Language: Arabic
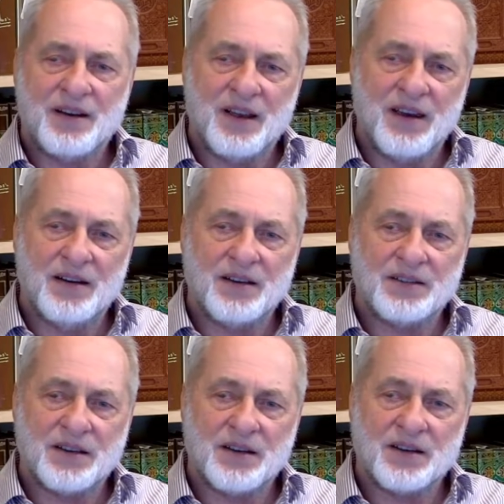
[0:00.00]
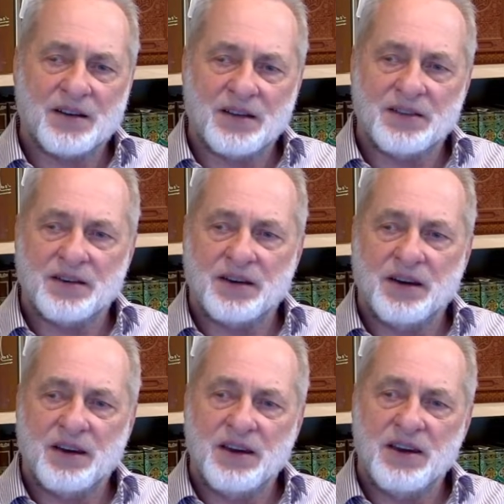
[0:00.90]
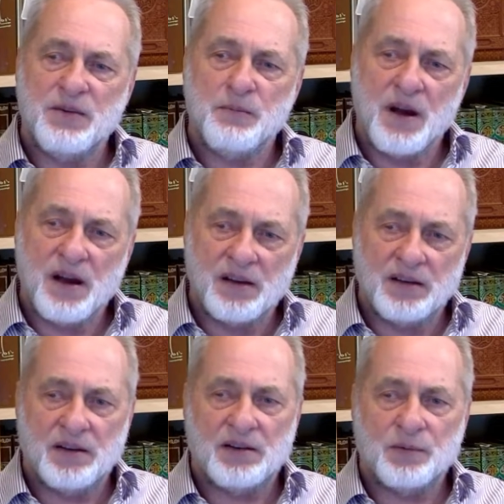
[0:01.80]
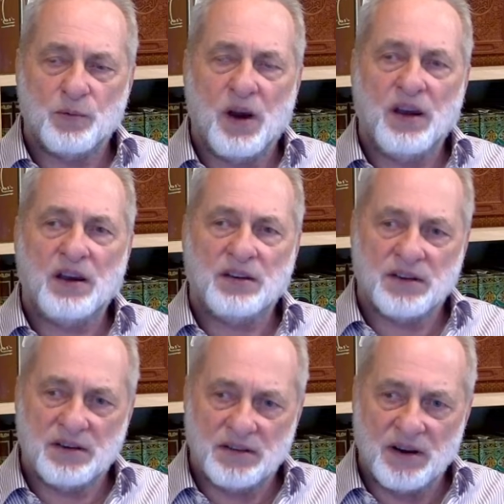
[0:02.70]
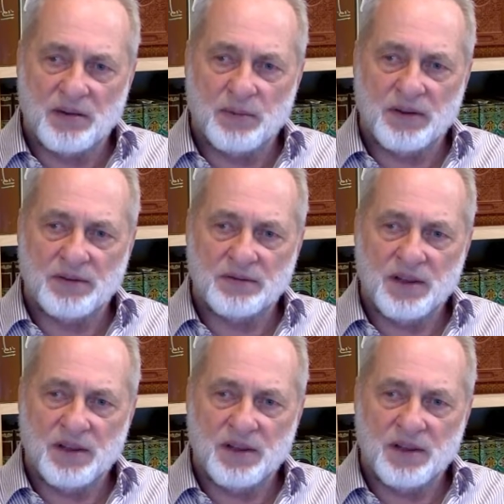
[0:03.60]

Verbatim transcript: ليلة القدر إيمانا واحتسابا